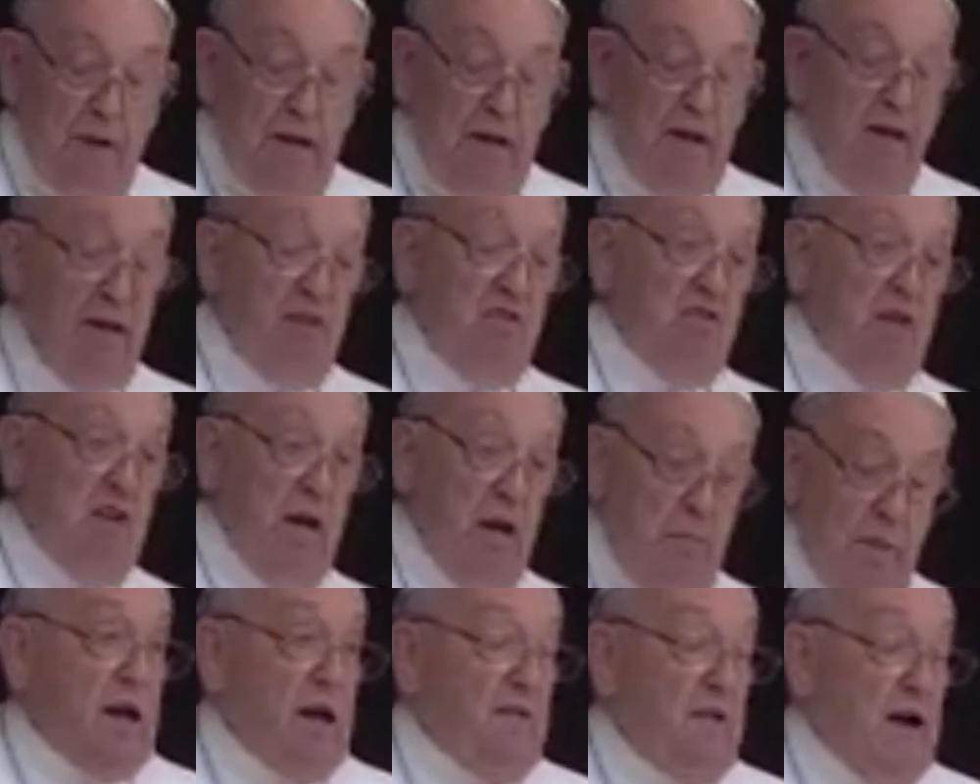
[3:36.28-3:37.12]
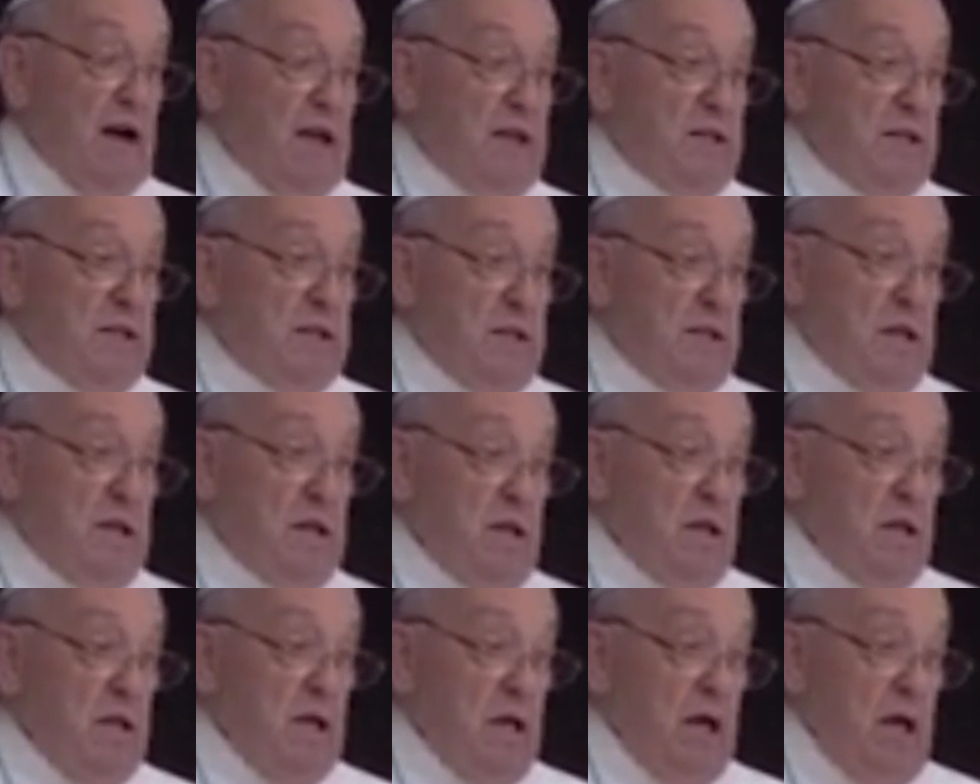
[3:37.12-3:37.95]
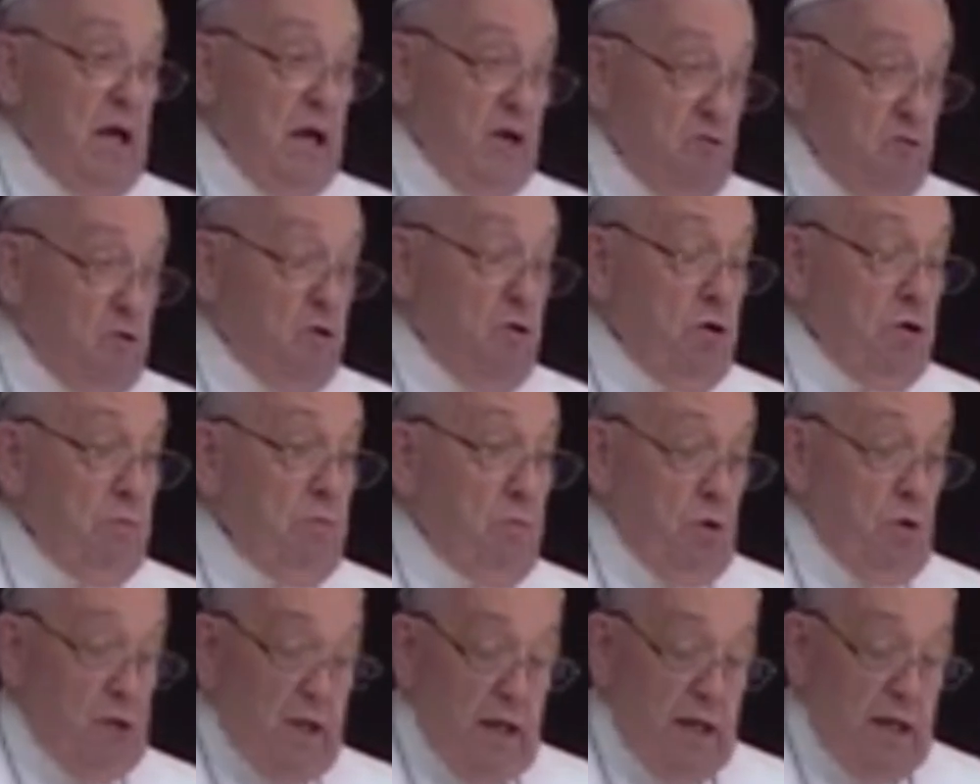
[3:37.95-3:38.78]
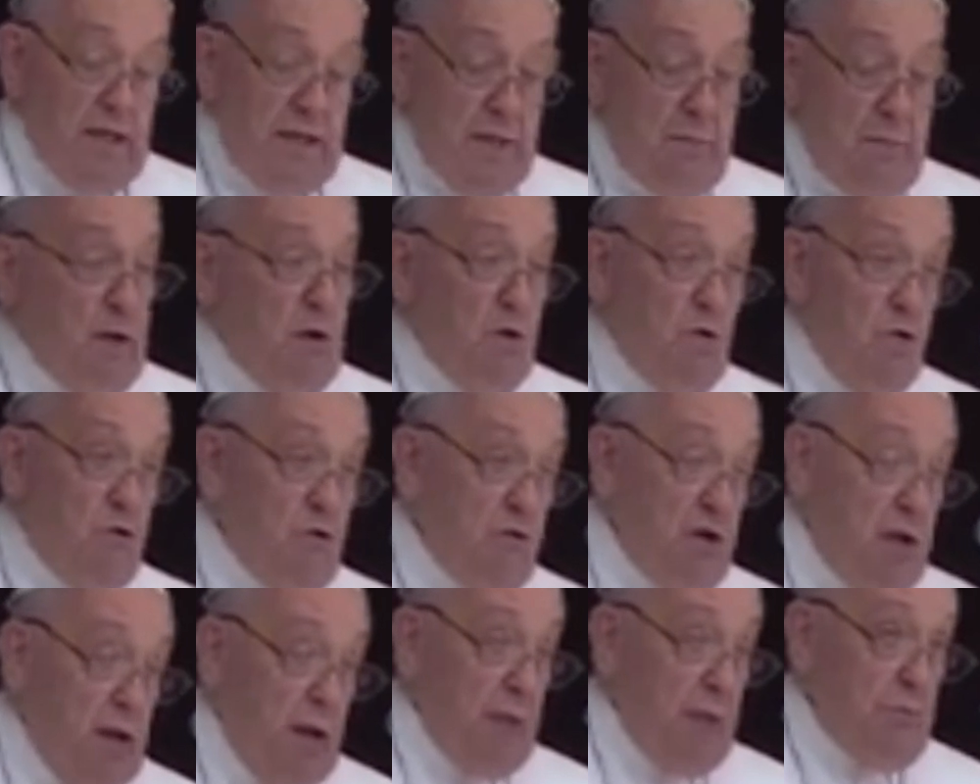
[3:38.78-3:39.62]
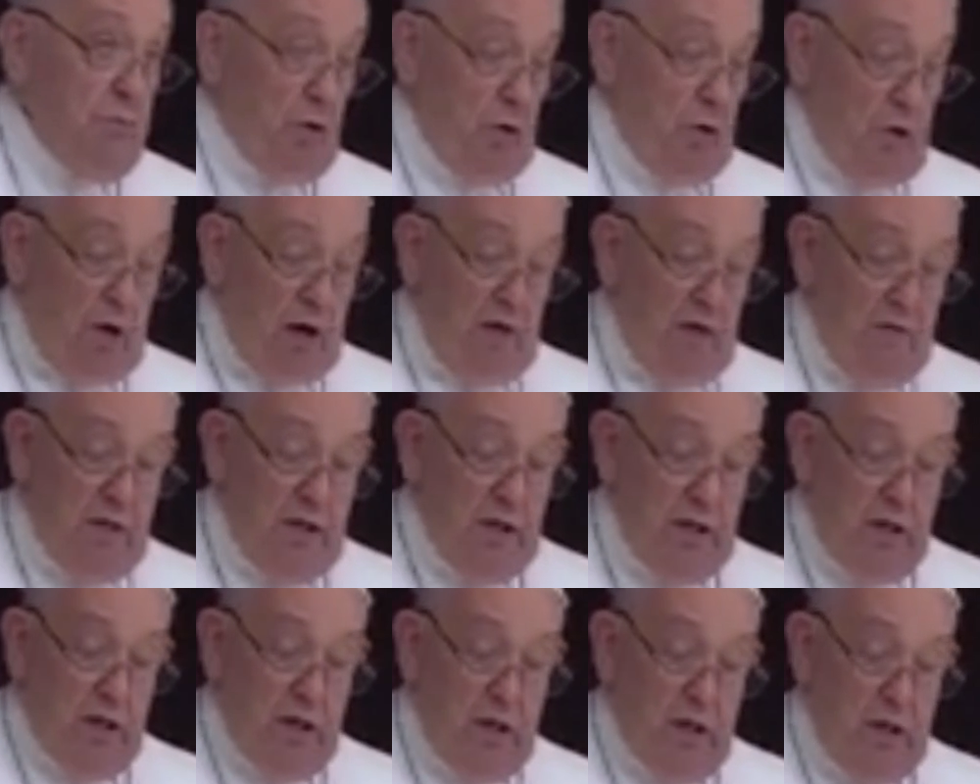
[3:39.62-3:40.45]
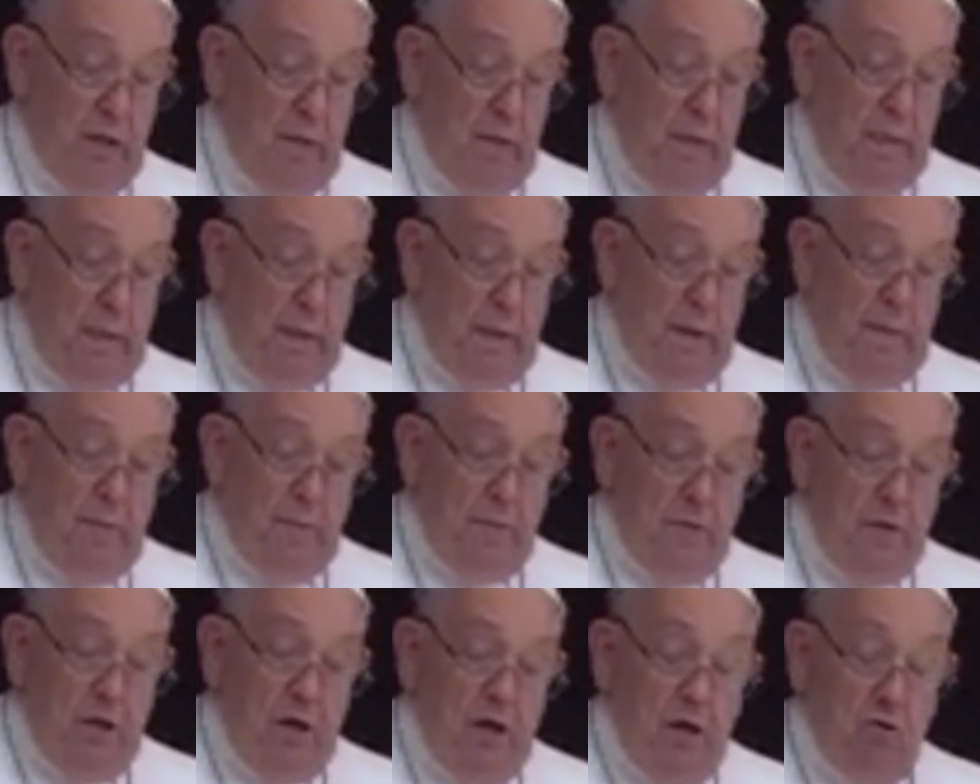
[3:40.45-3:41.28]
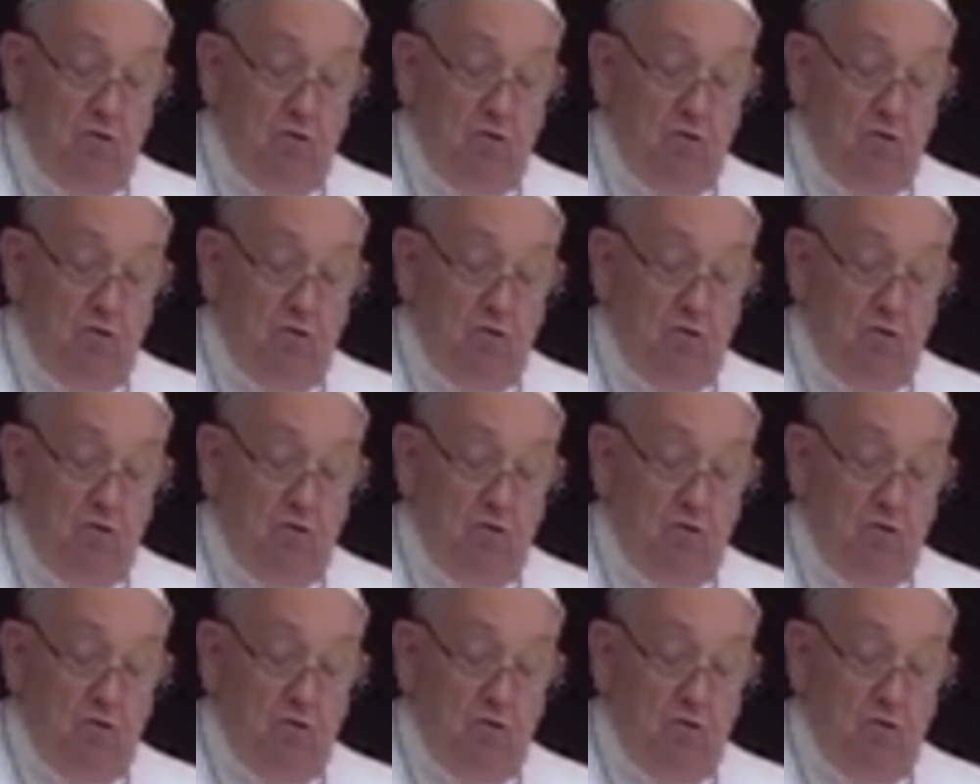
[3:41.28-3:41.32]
giành nhau cũng chẳng nói với nhau qua nhiều năm chỉ vì tiền